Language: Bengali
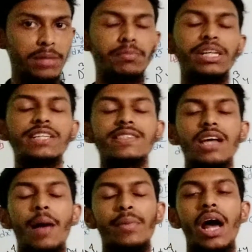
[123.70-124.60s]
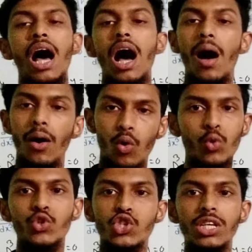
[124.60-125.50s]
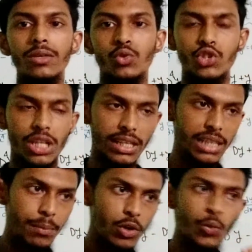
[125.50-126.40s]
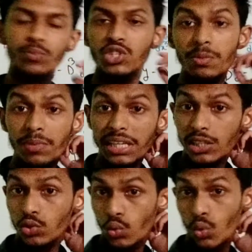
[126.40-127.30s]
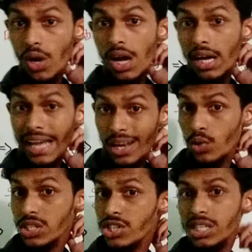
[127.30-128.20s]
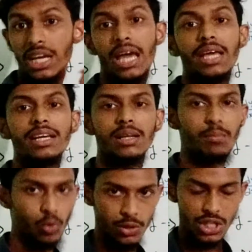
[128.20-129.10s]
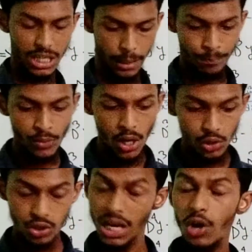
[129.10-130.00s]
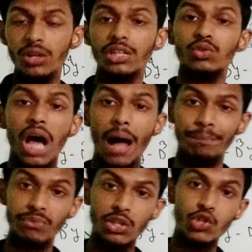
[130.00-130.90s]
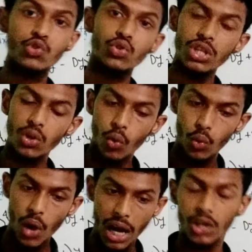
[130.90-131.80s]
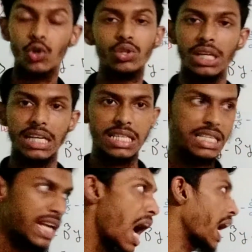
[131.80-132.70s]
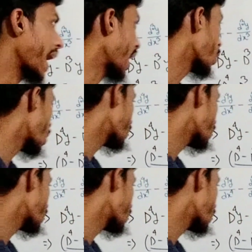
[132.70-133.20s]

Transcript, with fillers: ম্যাথমেটিক্স আমরা করছি তো সেক্ষেত্রে আমরা খুব ডিপলি কিন্তু কেন আসছে এটা এইখানে বলছি না তো তা হোক কিন্তু আপনাদের যদি কোনো আগ্রহ থাকে যে না কেন